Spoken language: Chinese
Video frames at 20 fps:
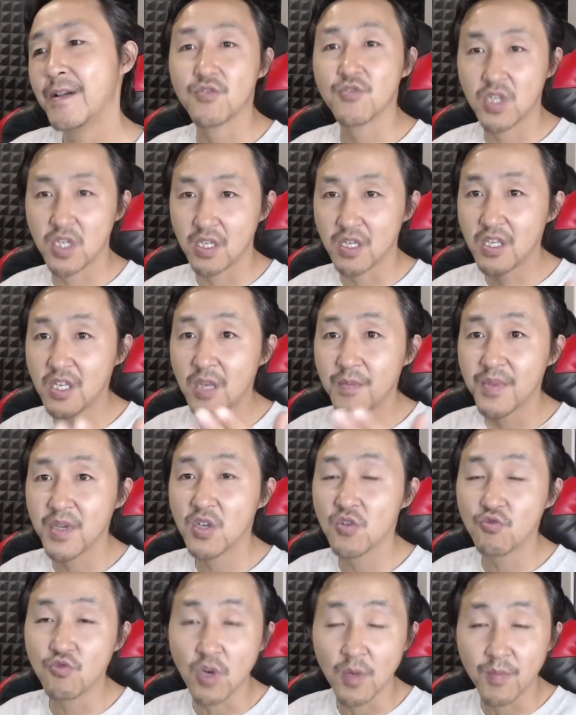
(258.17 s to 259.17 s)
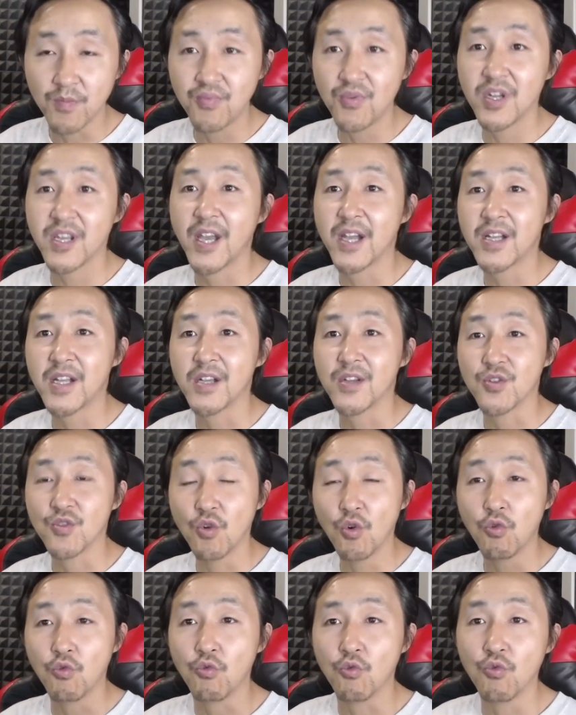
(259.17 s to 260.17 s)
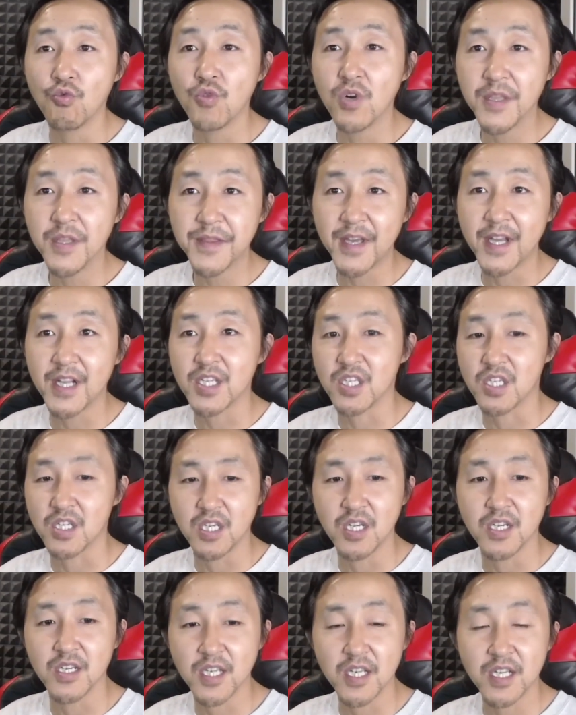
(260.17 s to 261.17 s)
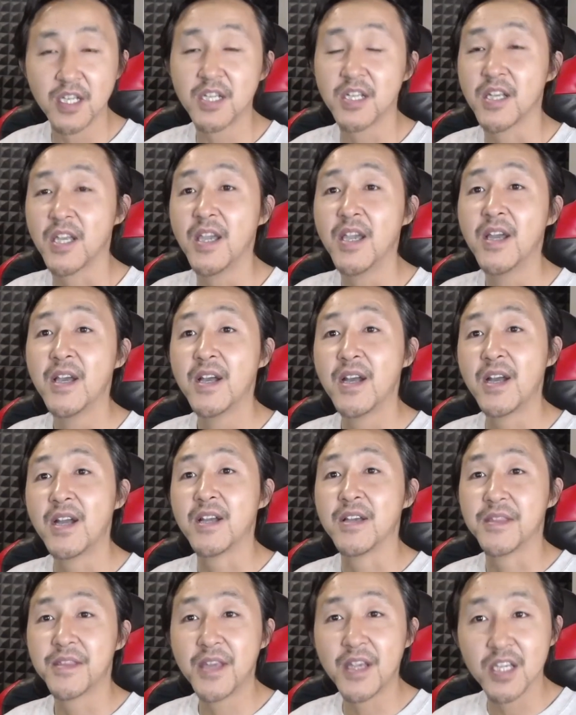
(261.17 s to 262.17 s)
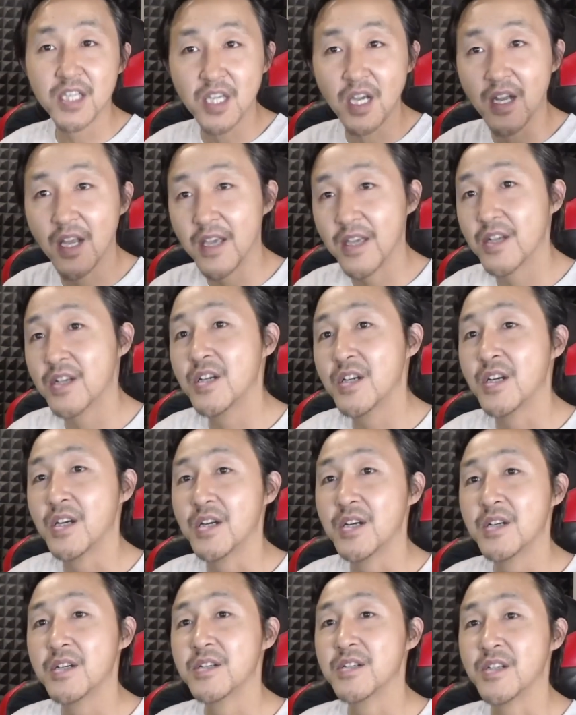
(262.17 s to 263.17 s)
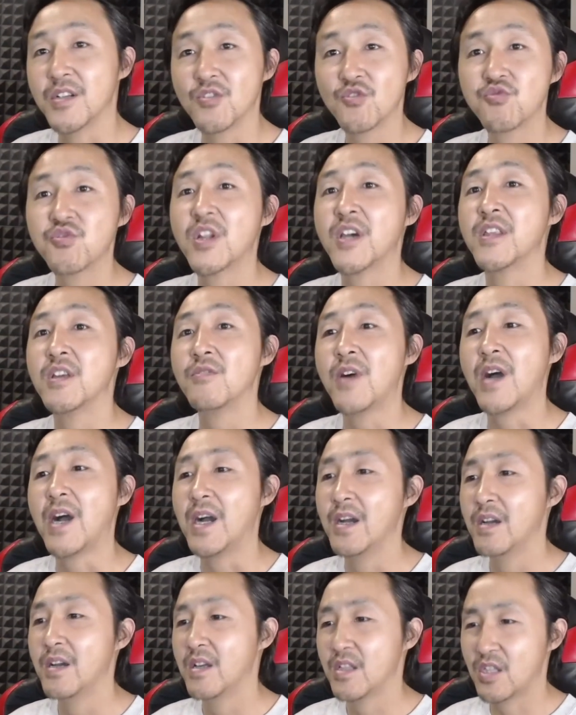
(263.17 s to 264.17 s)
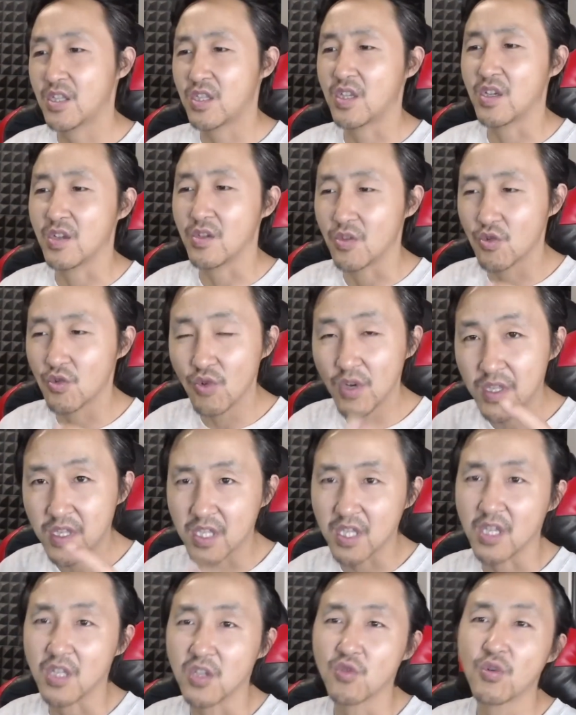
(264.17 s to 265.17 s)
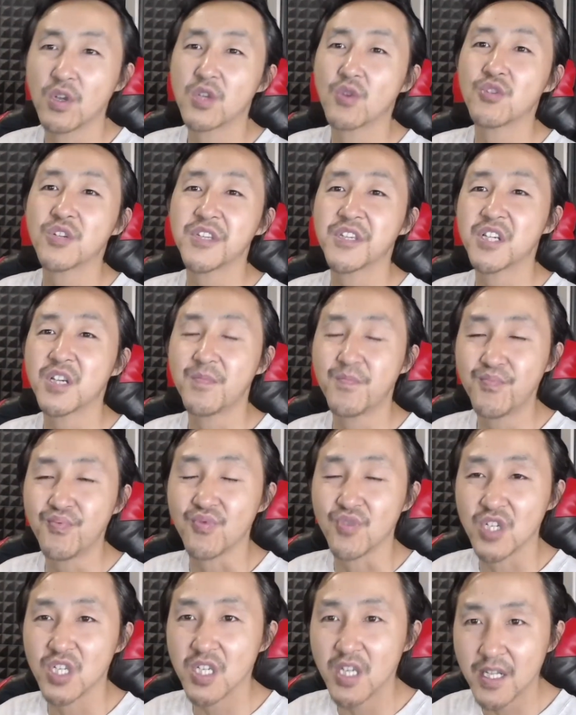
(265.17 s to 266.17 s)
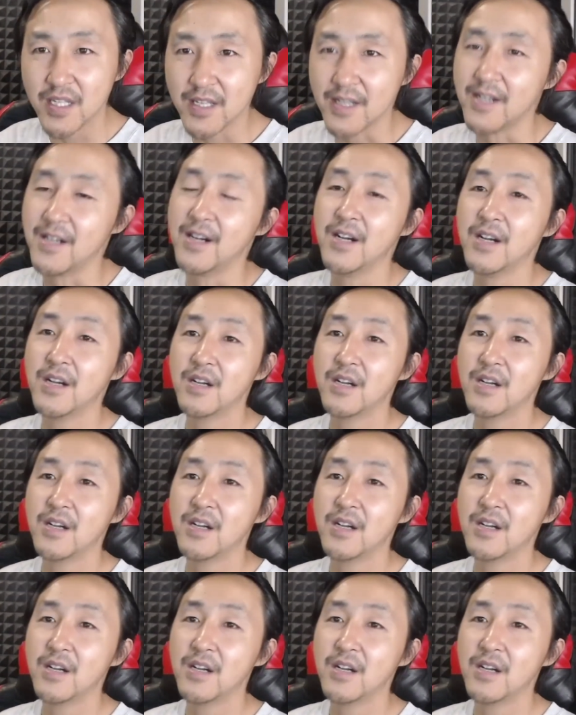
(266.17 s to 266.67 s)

习近平如果不连任，由胡温再指定谁谁谁，哎，再上来一个人出来的话，顶多顶多就是一个不折腾，